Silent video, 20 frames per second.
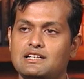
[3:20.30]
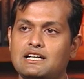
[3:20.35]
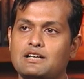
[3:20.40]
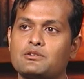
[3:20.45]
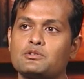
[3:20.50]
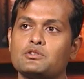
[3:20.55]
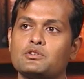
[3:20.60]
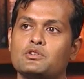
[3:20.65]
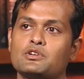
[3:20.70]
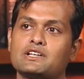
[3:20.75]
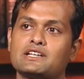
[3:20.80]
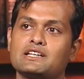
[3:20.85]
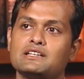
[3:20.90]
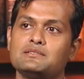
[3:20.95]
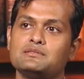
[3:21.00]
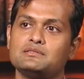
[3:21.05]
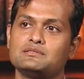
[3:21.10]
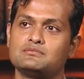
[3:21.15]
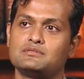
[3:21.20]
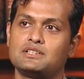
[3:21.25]
এখনও অনেকেই
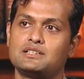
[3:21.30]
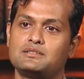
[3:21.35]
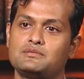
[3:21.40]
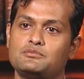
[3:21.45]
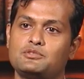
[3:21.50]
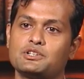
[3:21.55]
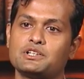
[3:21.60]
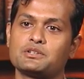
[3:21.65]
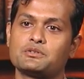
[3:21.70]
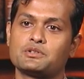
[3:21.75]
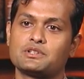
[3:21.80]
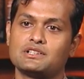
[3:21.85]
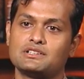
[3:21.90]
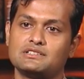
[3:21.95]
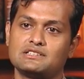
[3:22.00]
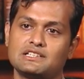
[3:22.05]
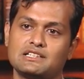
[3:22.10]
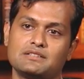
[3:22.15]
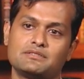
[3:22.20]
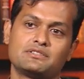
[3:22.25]
মনে করেন
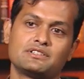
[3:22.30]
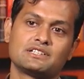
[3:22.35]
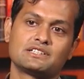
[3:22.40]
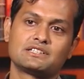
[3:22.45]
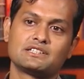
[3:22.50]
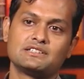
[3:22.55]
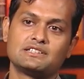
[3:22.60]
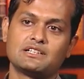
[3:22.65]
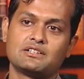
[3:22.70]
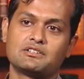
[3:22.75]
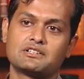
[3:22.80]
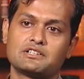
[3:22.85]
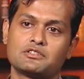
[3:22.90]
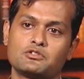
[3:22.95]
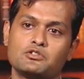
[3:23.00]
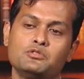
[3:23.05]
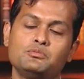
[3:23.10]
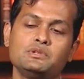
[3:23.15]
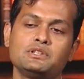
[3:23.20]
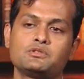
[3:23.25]
যে এভারেস্ট যাওয়াটা
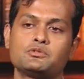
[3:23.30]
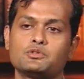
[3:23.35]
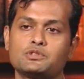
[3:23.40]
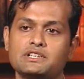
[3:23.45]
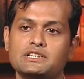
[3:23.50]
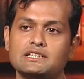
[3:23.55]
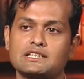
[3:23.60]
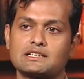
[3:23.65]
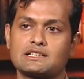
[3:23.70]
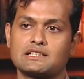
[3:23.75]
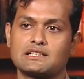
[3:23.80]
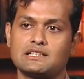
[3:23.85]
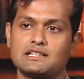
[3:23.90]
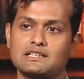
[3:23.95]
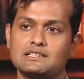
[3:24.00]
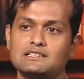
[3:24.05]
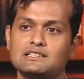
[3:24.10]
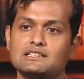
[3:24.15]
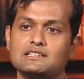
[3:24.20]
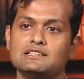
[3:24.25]
খুবই কঠিন একটা
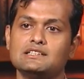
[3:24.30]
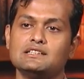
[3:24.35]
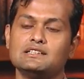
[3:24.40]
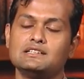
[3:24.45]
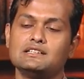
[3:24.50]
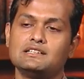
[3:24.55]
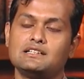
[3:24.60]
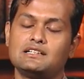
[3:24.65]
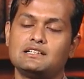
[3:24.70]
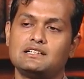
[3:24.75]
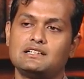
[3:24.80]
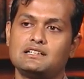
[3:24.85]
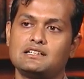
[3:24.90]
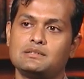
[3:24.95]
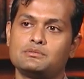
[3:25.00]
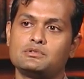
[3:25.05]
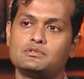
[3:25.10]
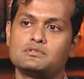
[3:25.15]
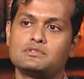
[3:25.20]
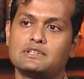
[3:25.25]
কাজ
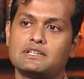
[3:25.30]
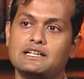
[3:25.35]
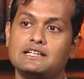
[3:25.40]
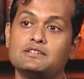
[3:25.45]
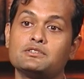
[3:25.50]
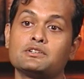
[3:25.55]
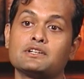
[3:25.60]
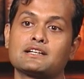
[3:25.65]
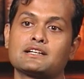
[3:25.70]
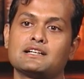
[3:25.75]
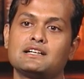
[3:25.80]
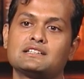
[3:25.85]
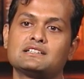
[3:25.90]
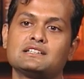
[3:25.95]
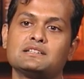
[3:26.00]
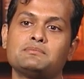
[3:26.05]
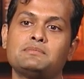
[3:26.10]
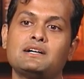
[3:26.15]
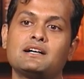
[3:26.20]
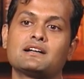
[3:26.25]
এবং এই ধরনের
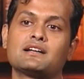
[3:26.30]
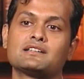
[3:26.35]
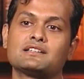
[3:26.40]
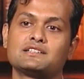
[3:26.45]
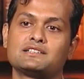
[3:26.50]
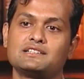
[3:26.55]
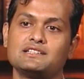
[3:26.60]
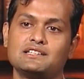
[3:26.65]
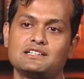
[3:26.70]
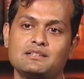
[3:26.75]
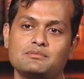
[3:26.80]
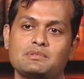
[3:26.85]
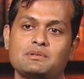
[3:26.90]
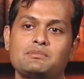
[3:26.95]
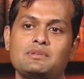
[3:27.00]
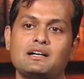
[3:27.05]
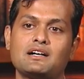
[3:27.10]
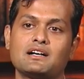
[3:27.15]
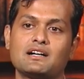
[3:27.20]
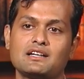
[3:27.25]
কাজে বাংলাদেশি কিংবা
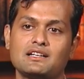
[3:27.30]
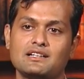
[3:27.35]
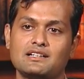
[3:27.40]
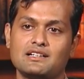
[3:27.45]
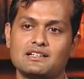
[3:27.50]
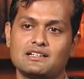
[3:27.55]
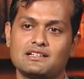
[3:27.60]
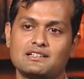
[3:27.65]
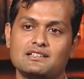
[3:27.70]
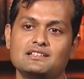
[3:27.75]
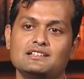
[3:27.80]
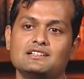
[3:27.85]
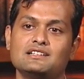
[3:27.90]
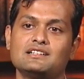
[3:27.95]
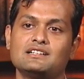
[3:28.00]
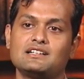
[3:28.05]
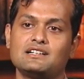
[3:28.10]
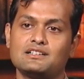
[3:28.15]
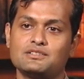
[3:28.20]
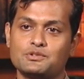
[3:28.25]
বাঙালিরা
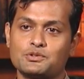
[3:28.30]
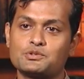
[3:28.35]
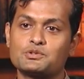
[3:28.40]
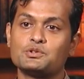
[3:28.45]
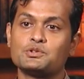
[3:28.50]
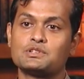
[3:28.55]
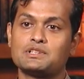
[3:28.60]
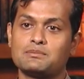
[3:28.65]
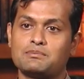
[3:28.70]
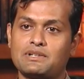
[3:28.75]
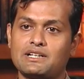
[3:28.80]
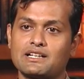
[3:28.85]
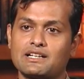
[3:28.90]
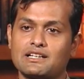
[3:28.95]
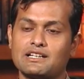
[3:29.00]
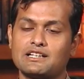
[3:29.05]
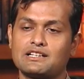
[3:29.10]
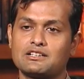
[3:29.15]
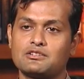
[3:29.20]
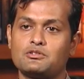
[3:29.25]
যুক্ত হতে পারে
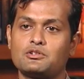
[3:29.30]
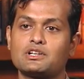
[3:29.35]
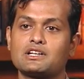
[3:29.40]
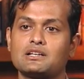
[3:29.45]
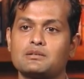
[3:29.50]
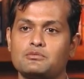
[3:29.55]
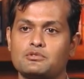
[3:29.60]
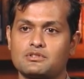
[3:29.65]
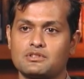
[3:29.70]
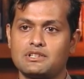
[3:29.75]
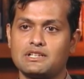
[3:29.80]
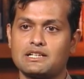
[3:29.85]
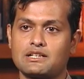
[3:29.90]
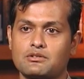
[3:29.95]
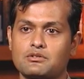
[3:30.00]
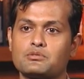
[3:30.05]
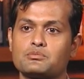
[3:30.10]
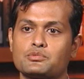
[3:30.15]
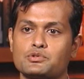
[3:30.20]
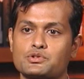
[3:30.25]
কিনা এটা অনেকের মধ্যে
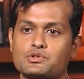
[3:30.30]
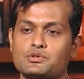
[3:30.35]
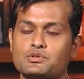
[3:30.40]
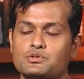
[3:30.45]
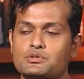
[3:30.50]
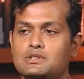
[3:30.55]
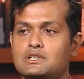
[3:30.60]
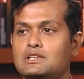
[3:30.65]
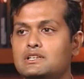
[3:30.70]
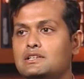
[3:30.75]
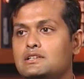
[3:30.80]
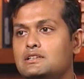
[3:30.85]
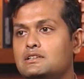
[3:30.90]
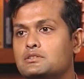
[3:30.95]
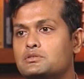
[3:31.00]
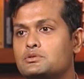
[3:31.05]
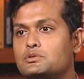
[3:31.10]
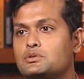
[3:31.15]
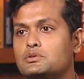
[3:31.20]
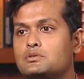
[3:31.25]
এখনও প্রশ্ন
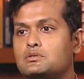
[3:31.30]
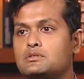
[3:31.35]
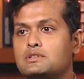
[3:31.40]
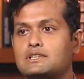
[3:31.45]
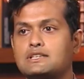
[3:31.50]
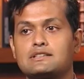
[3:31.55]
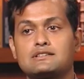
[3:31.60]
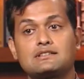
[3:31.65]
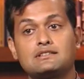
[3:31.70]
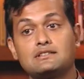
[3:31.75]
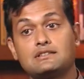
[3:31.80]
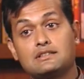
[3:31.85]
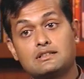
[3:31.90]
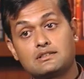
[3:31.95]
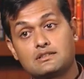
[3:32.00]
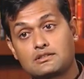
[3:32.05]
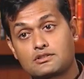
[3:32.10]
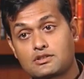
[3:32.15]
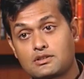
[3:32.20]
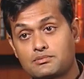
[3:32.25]
তো
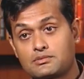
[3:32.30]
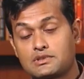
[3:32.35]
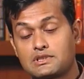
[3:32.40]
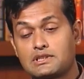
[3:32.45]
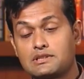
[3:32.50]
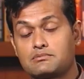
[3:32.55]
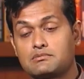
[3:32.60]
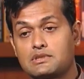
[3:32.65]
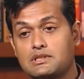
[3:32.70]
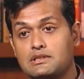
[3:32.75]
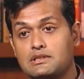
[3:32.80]
সবচেয়ে